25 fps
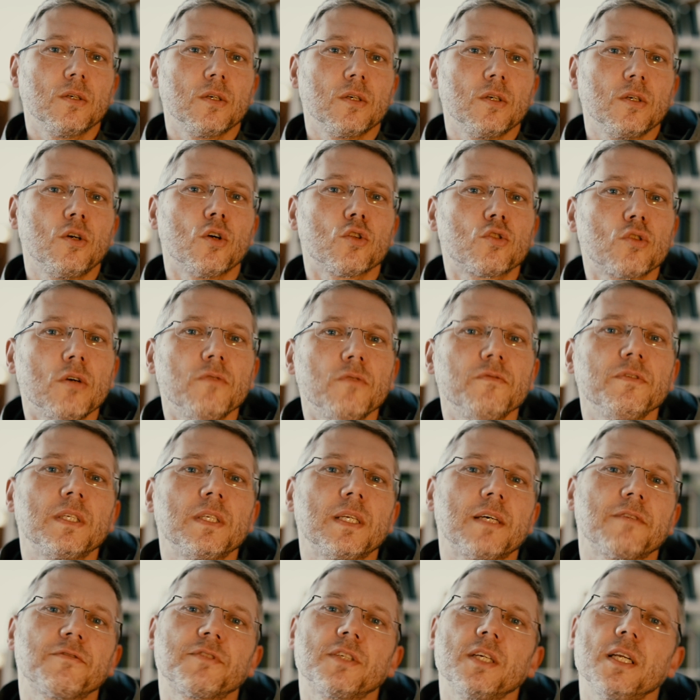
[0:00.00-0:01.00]
gotowy
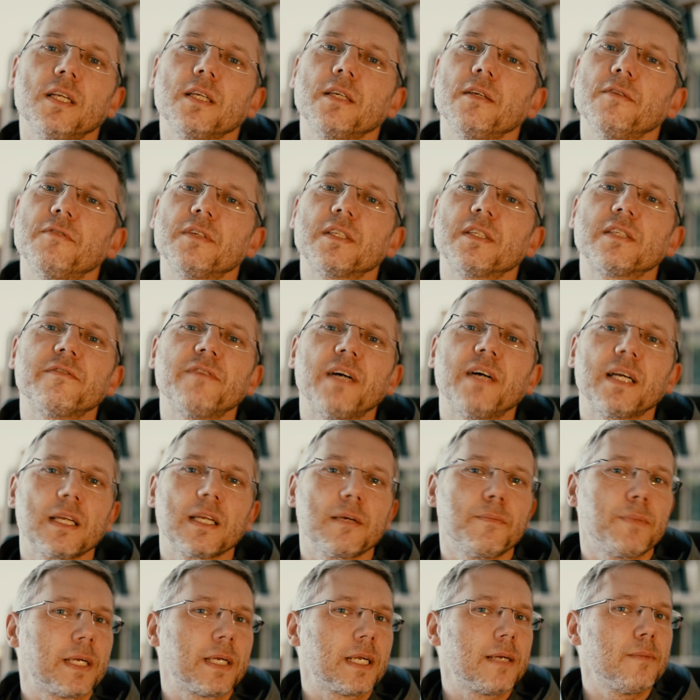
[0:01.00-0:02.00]
na wszelkie
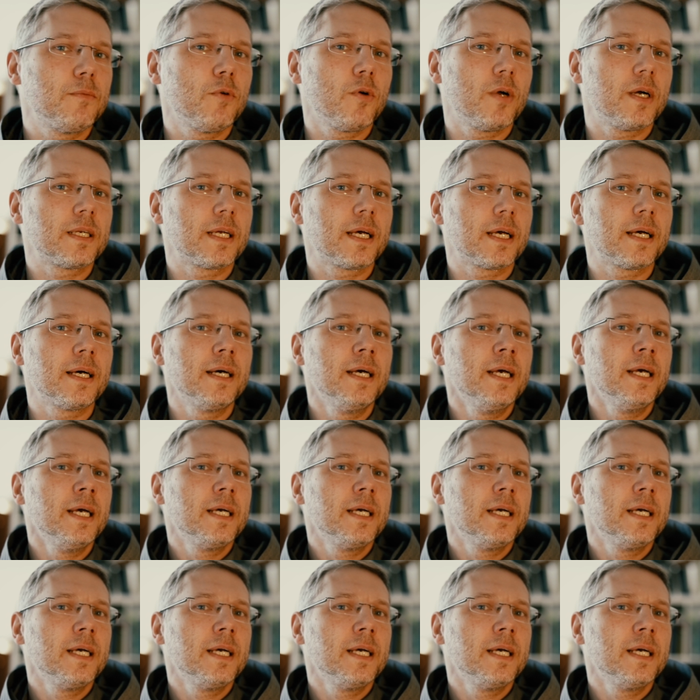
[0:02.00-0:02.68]
wezwania Pana Boga, na,